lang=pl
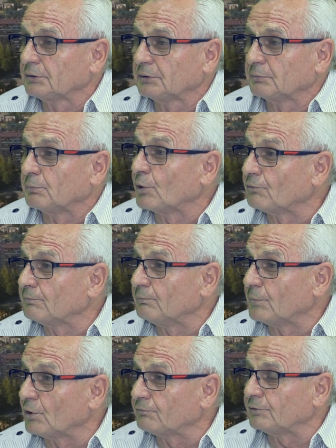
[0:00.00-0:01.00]
no,
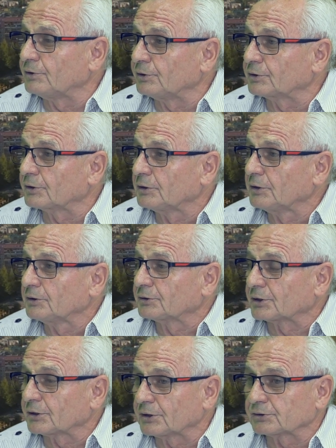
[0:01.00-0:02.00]
Mowlik,
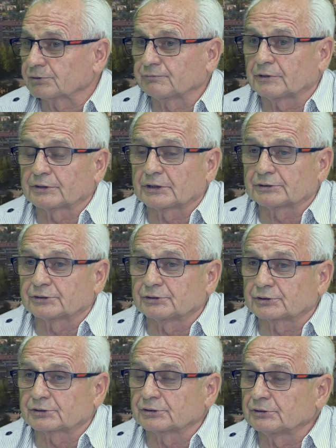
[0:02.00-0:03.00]
trenerzy
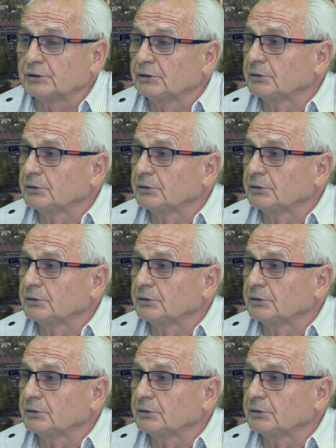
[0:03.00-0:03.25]
fantastyczni,